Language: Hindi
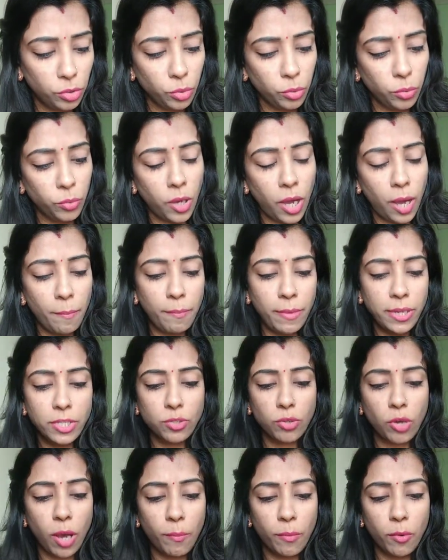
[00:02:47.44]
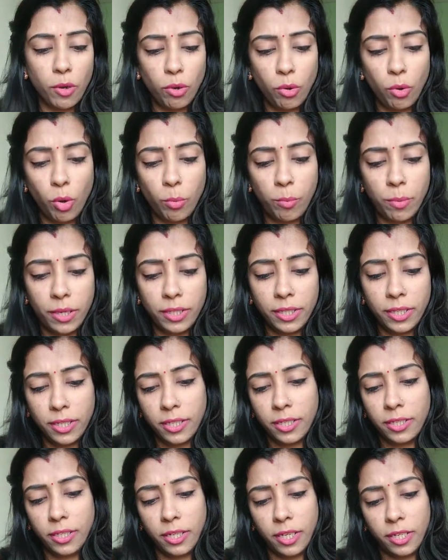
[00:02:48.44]
तो अब मैं इसको आपको ओपन
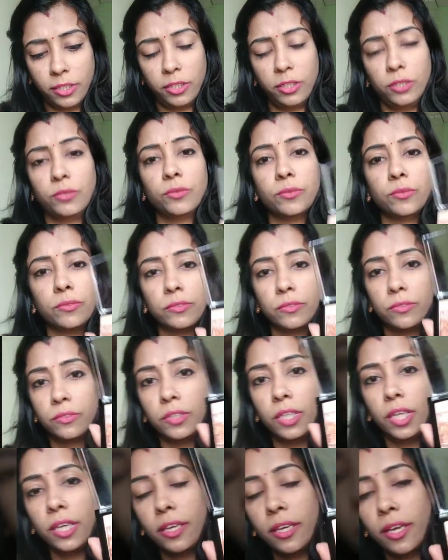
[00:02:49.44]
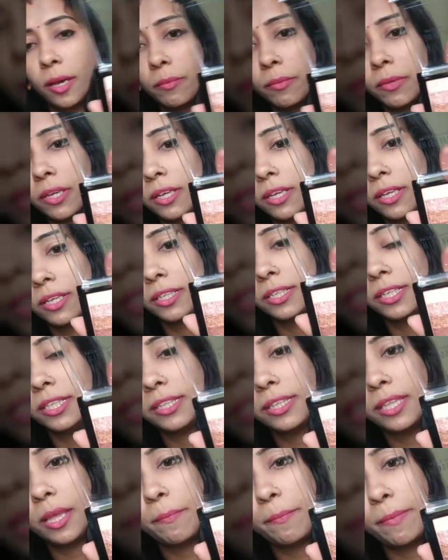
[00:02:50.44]
करके दिखाती हूँ देखिए
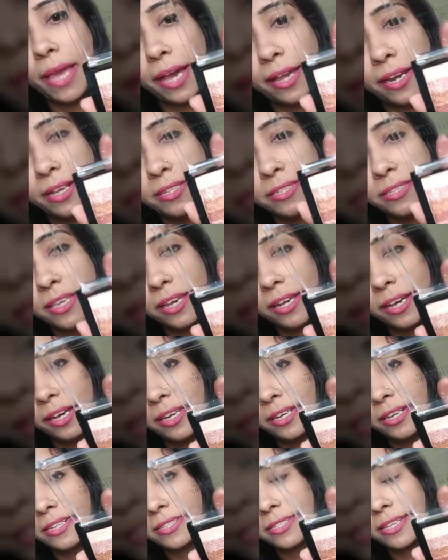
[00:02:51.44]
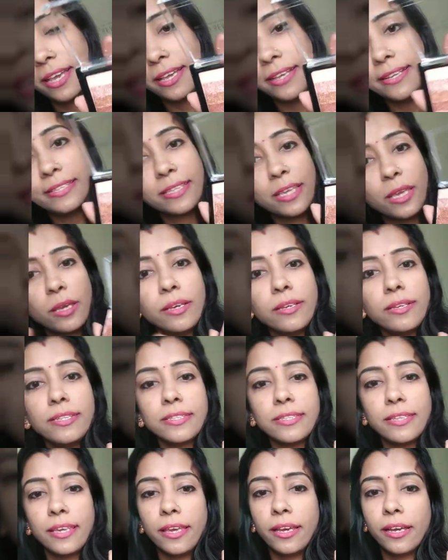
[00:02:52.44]
कितने प्यारे इसके कलर्स हैं इसके
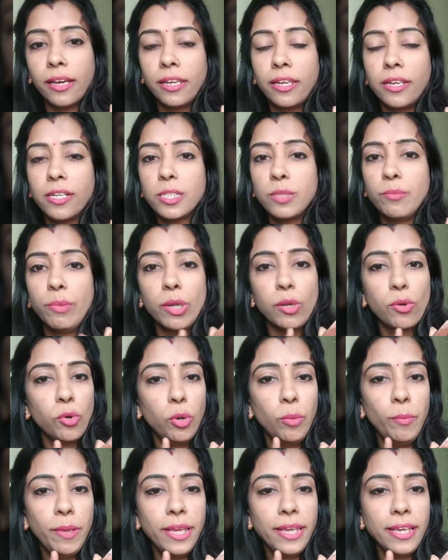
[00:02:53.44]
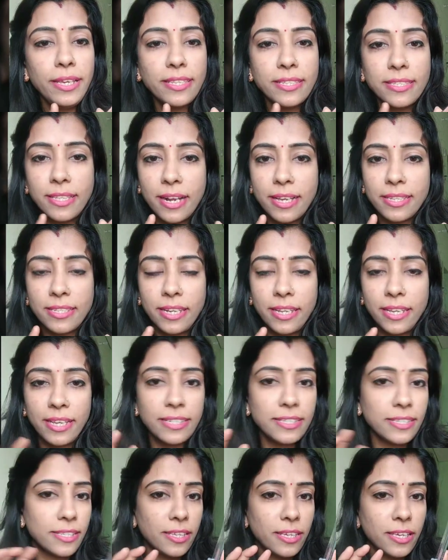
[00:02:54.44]
इसके कलर्स बिल्कुल भी इस तरह से
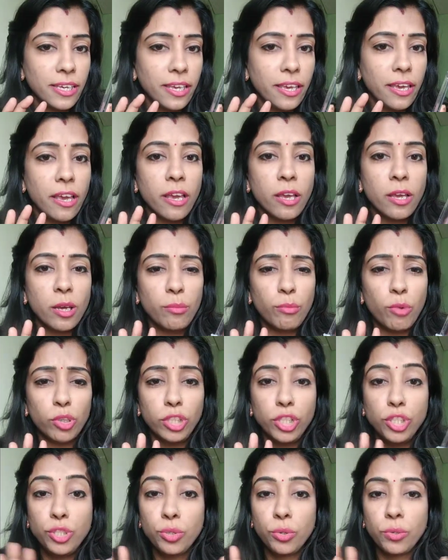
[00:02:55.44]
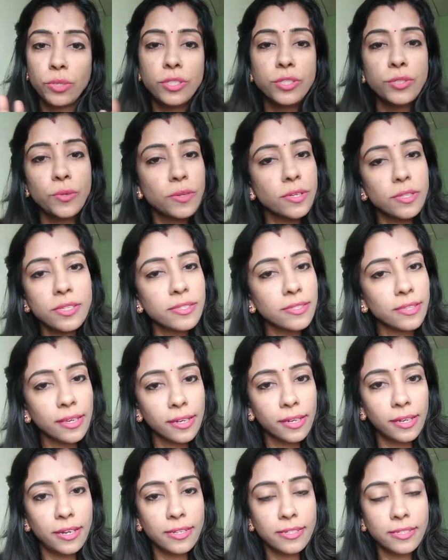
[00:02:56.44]
नहीं है जैसे कि बहुत ही चौकी चौकी से
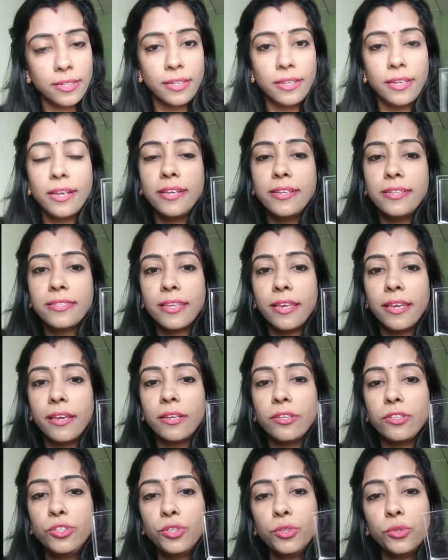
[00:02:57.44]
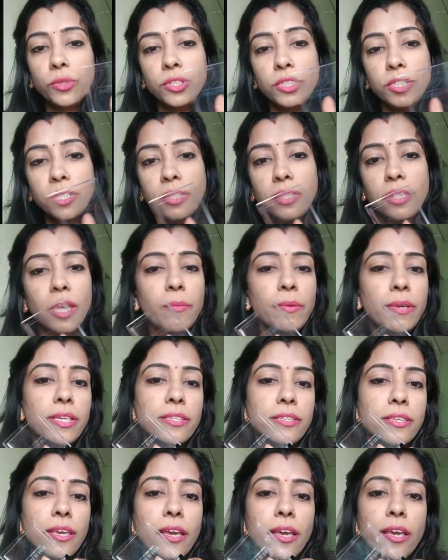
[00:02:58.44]
इसके कलर्स नहीं है इसके जो जितने भी
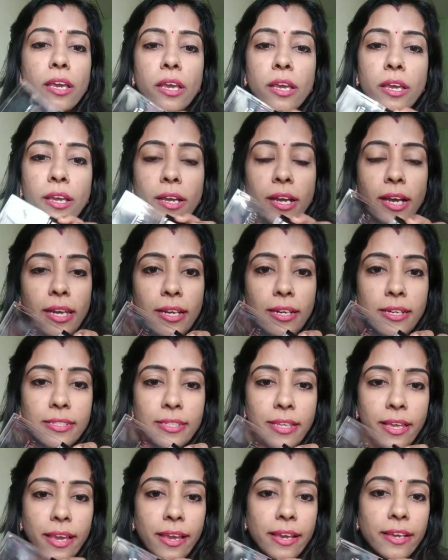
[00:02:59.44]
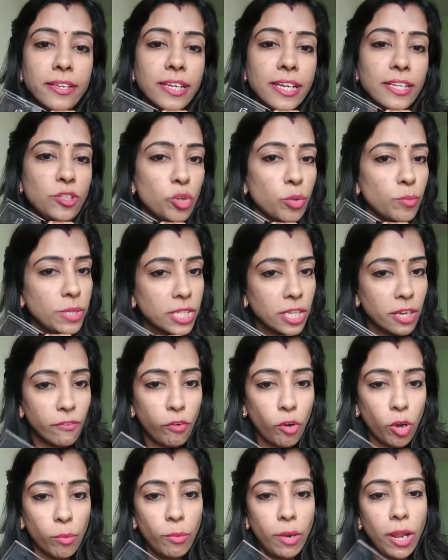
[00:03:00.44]
इसके कलर्स हैं या जो भी इसका
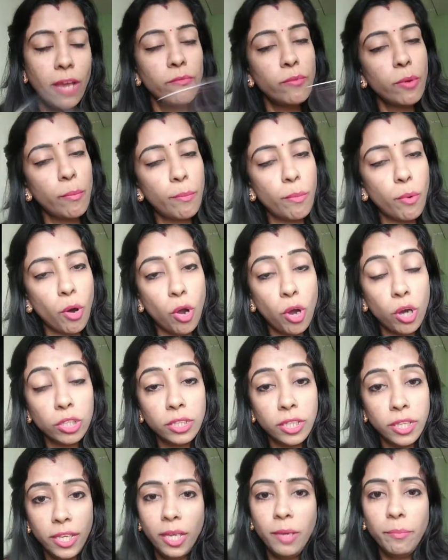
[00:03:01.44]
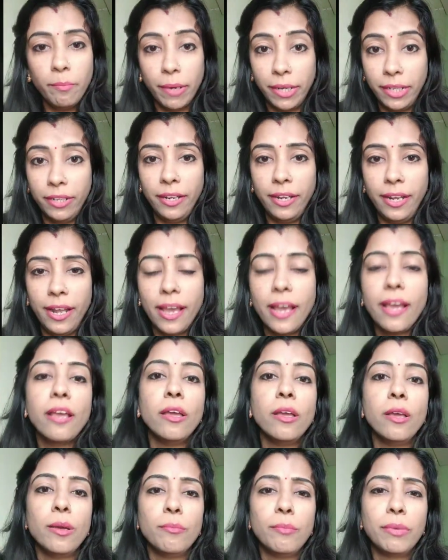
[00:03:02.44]
फॉर्मूला है वो बहुत ही बटरी है
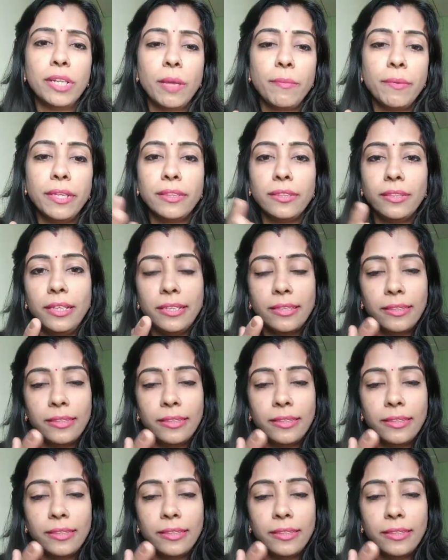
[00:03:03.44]
मतलब इत,